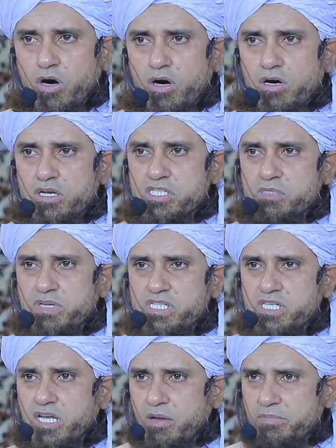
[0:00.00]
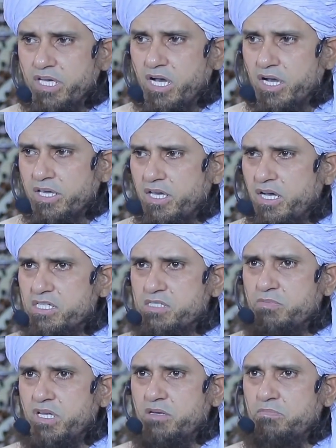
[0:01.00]
और इसमें जना भी आ गया
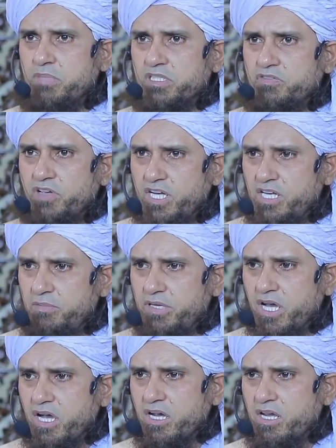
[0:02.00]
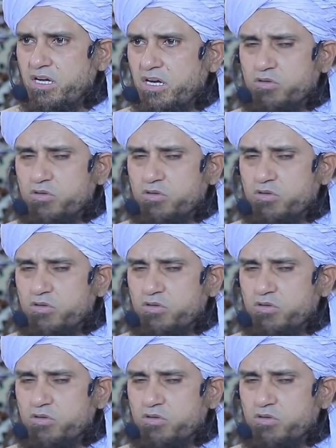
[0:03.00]
इसमें बदफेली भी आ गई